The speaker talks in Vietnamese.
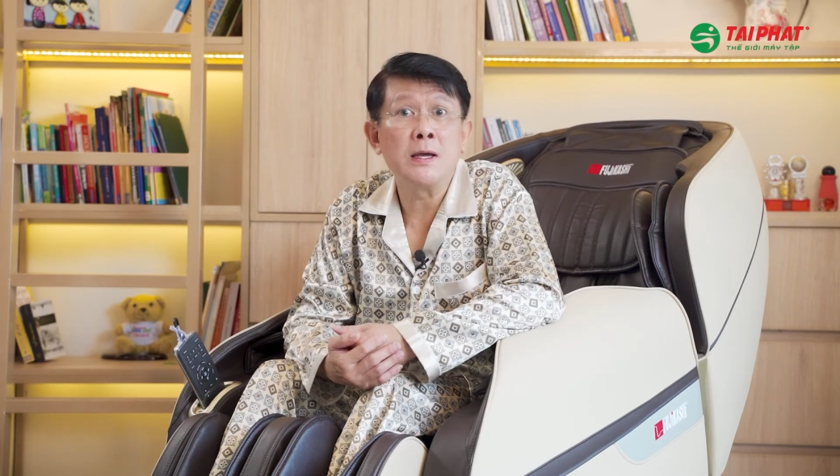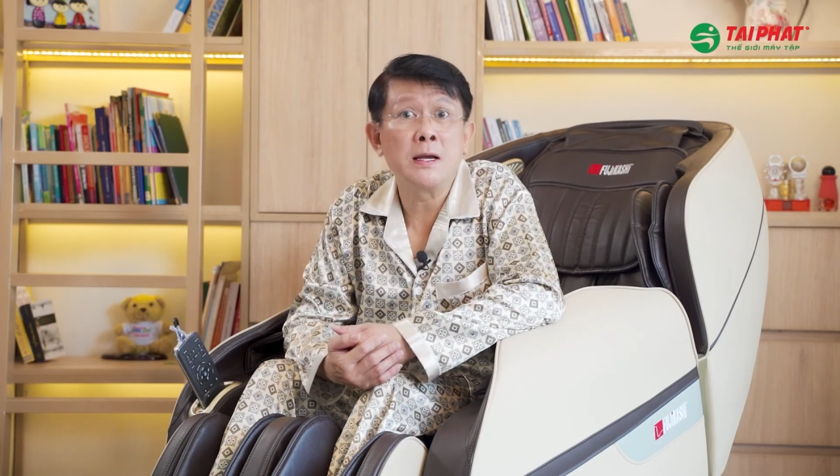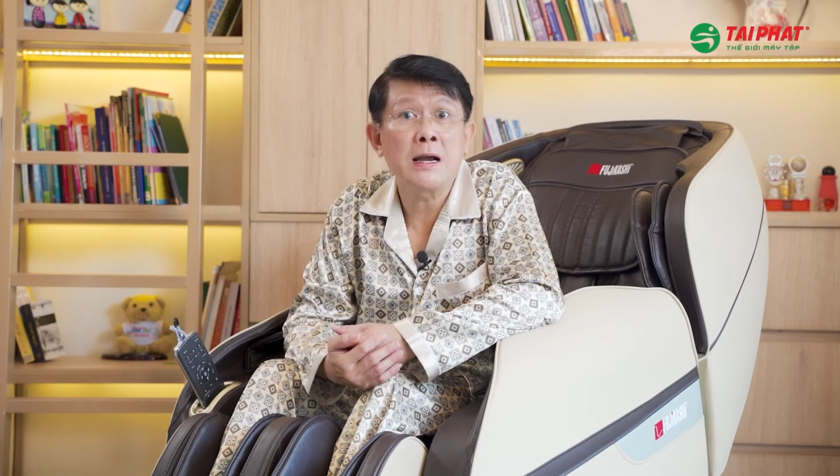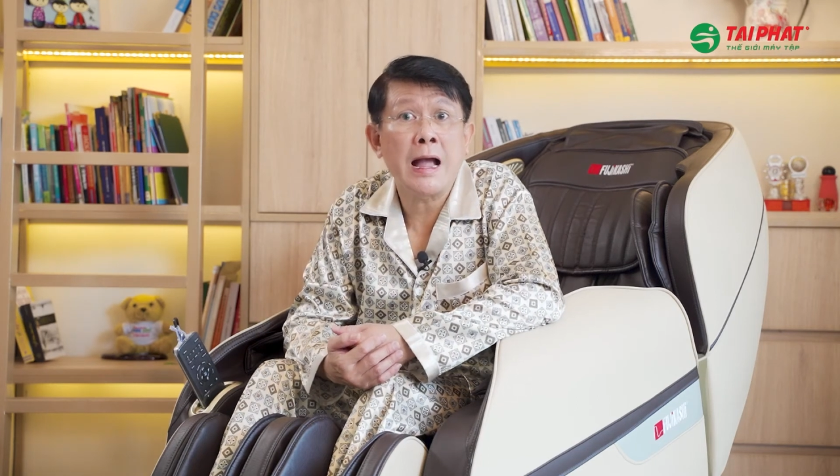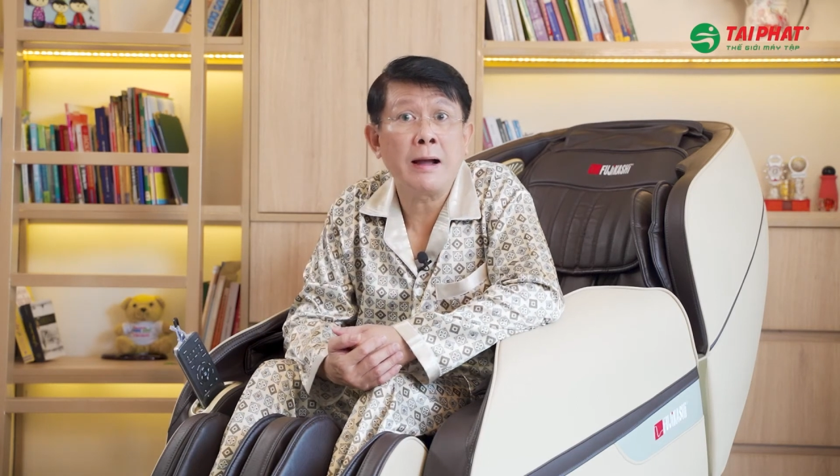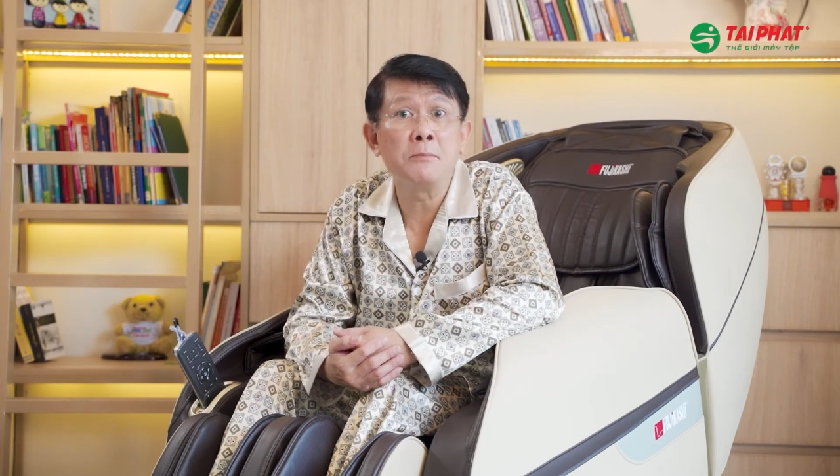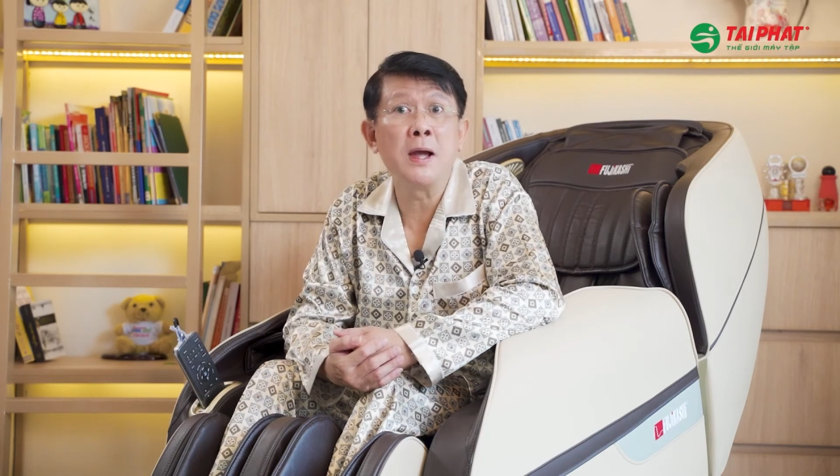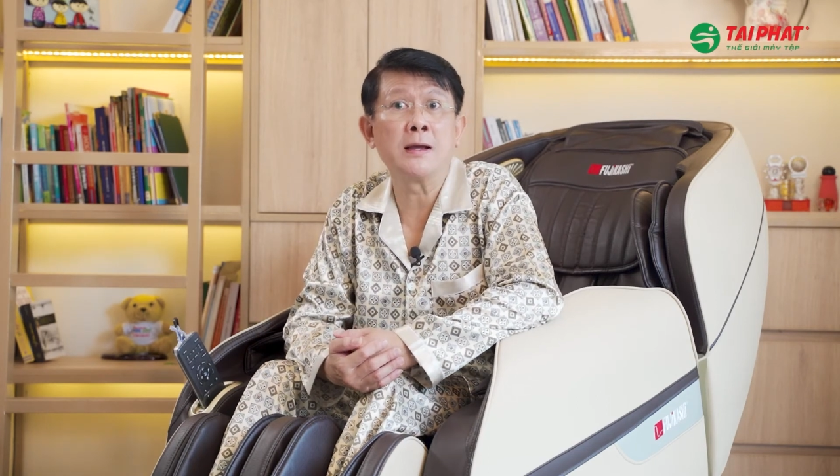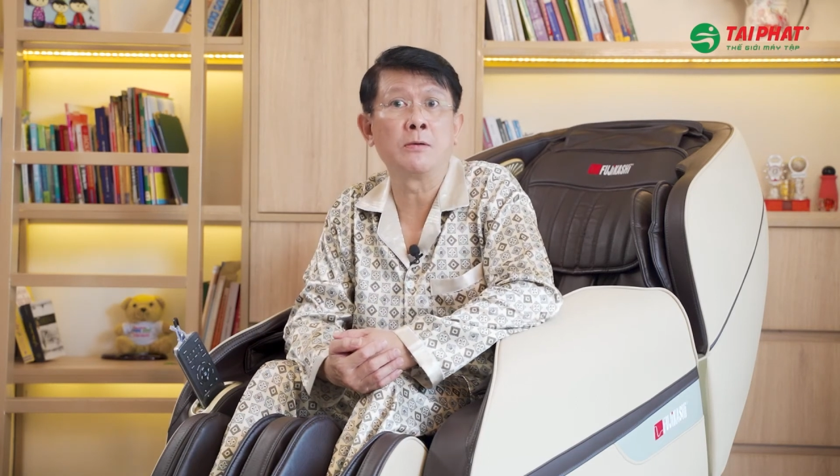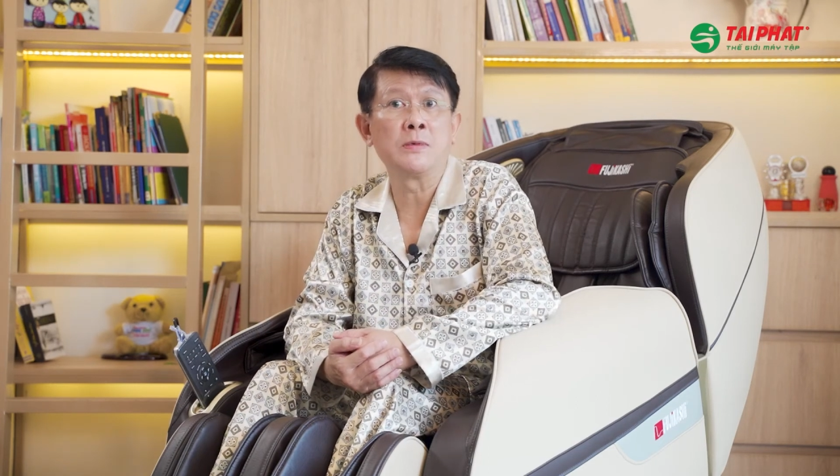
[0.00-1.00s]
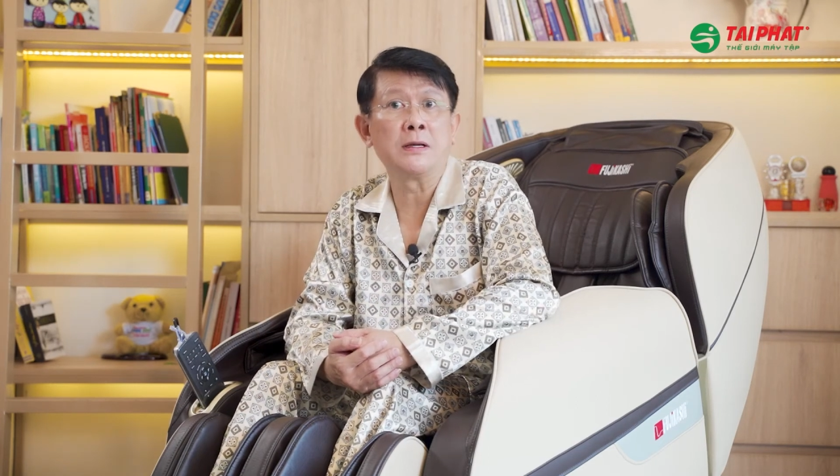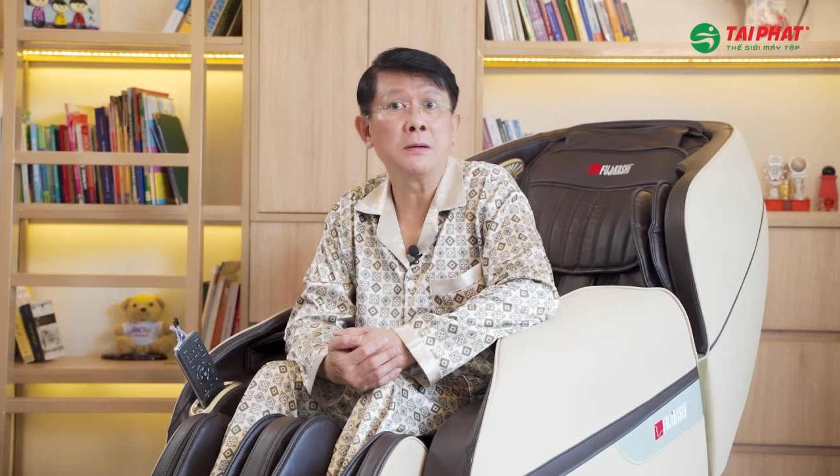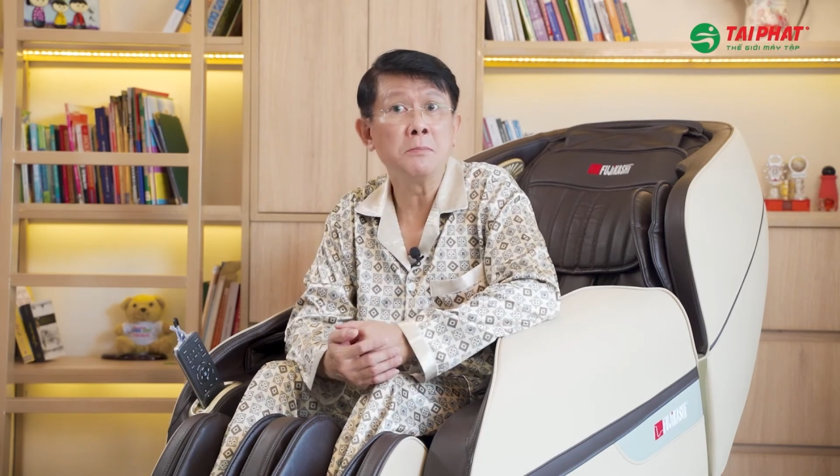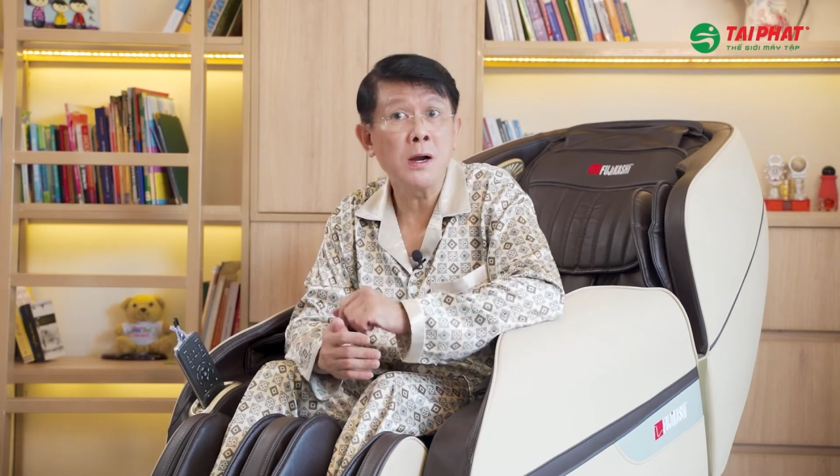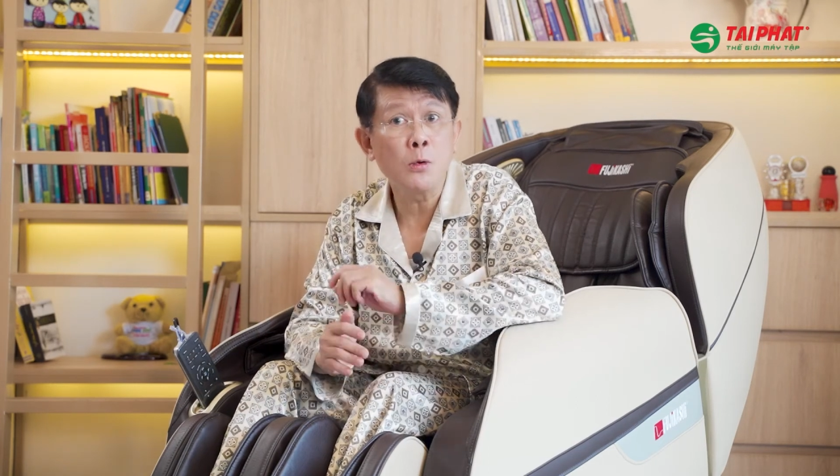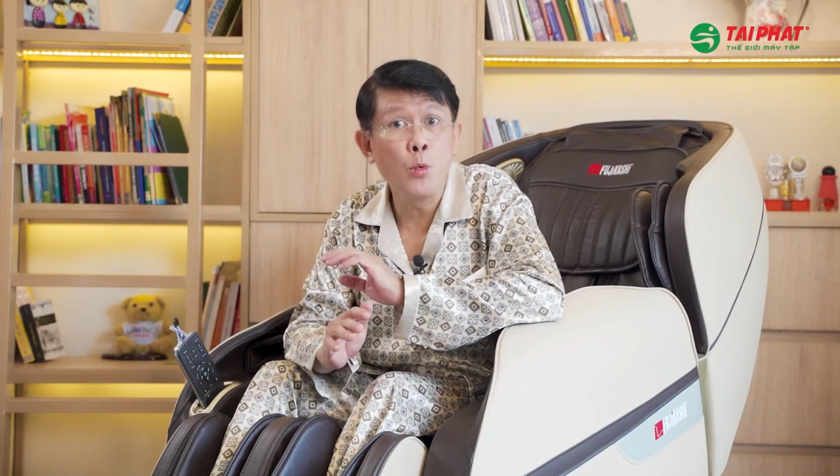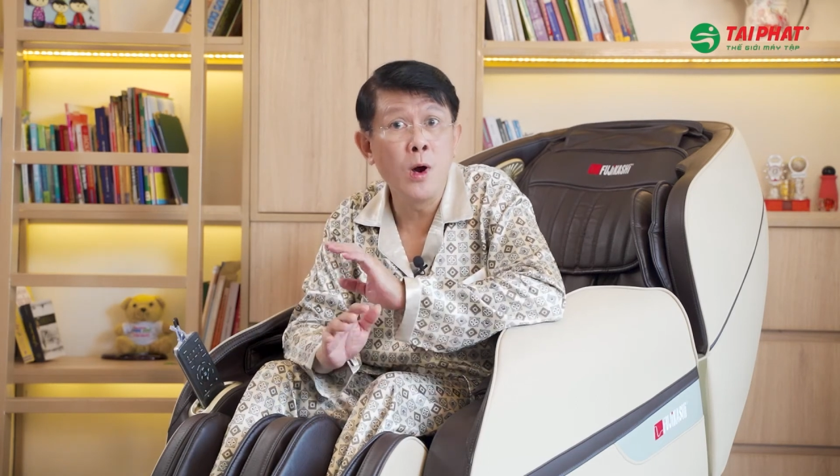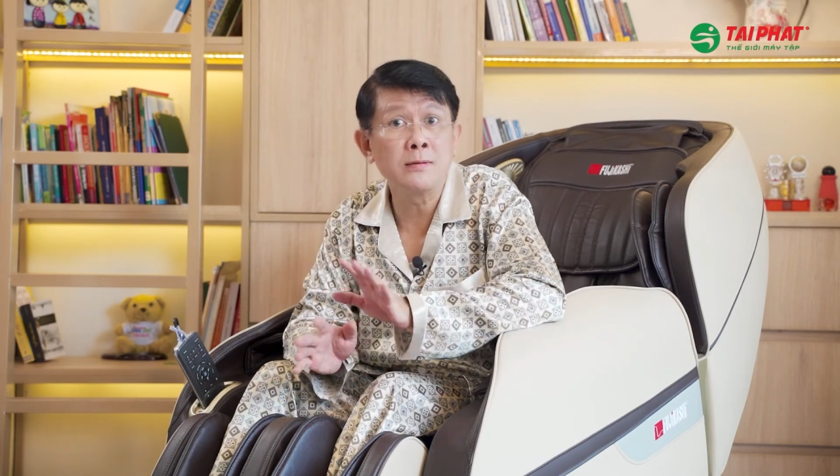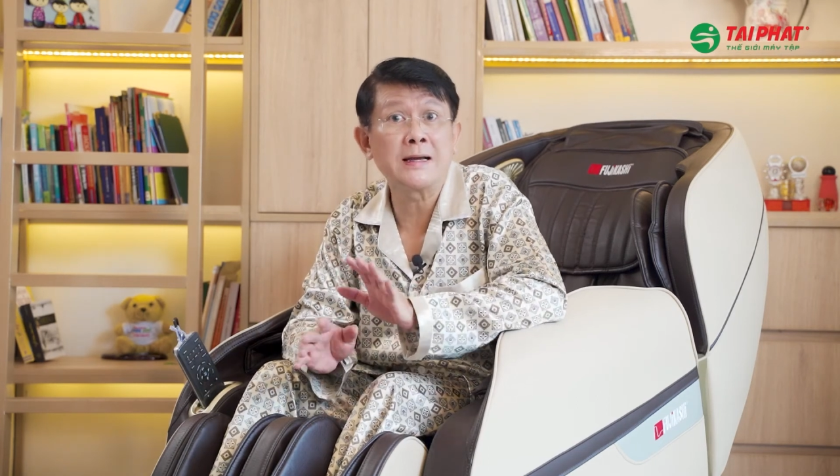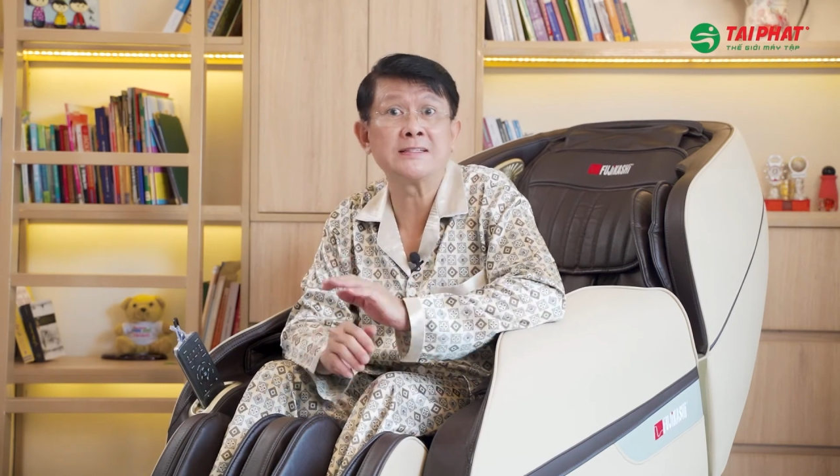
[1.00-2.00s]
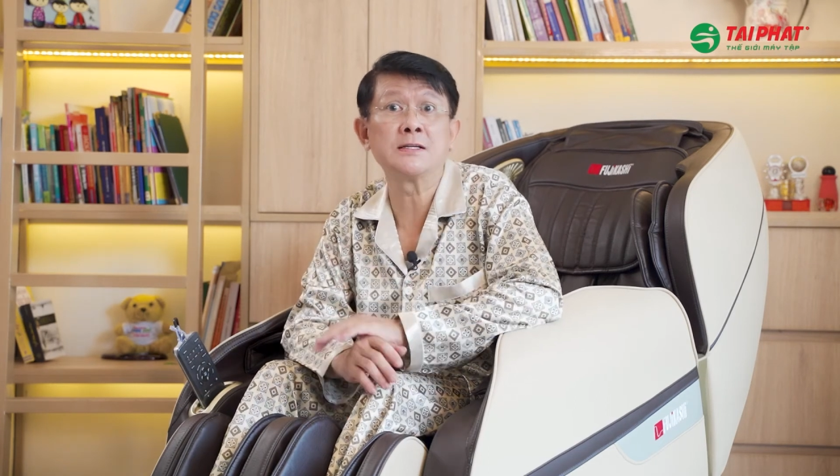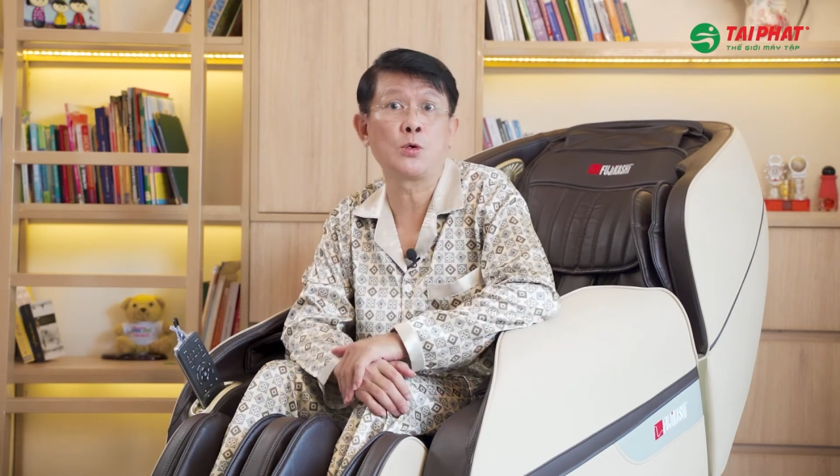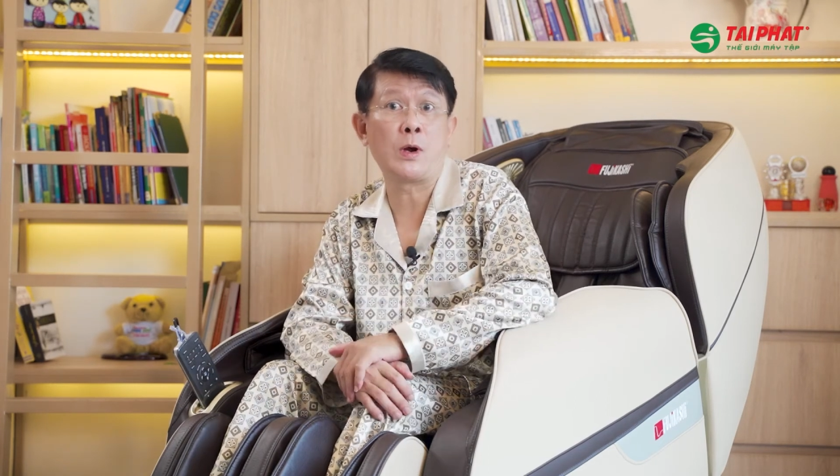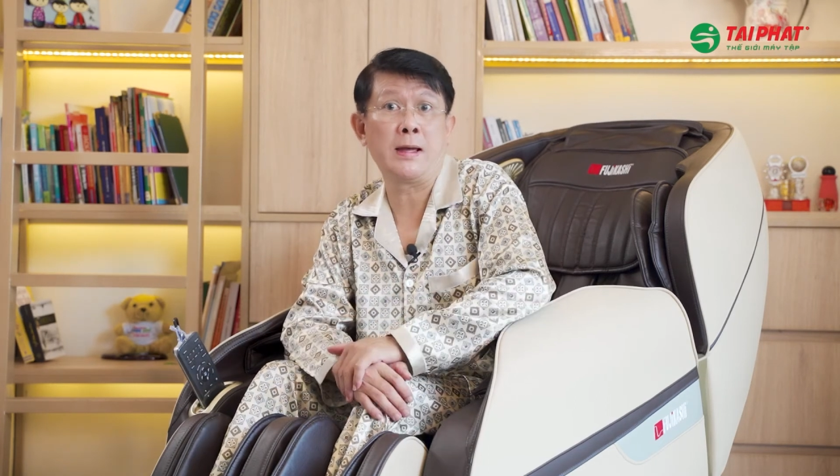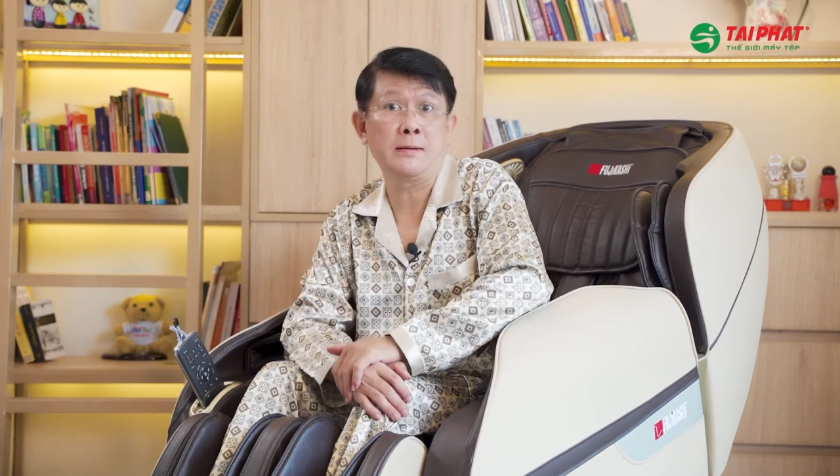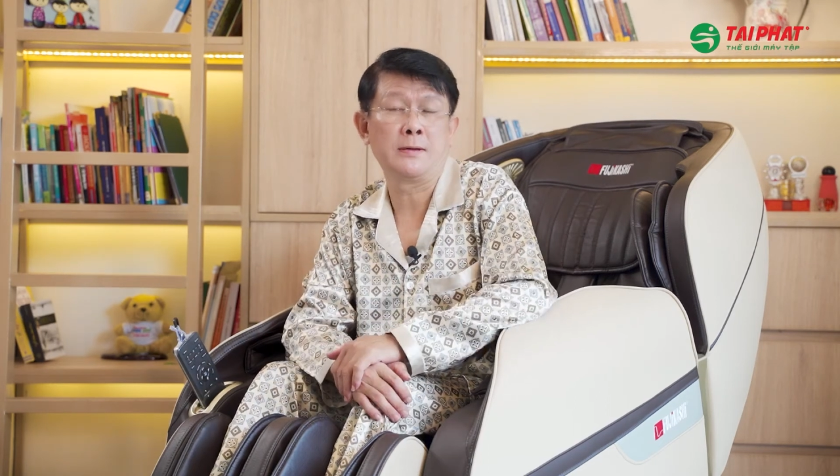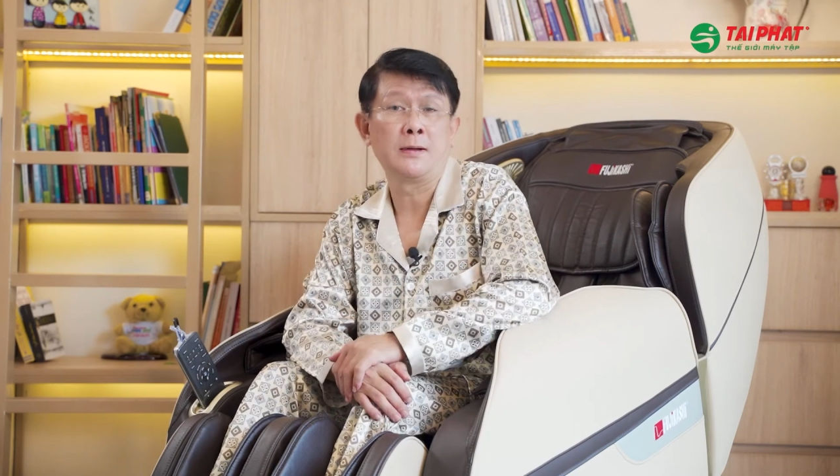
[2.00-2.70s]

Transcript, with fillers: khi vẫn ham mê công việc đến mức quên cả sức khỏe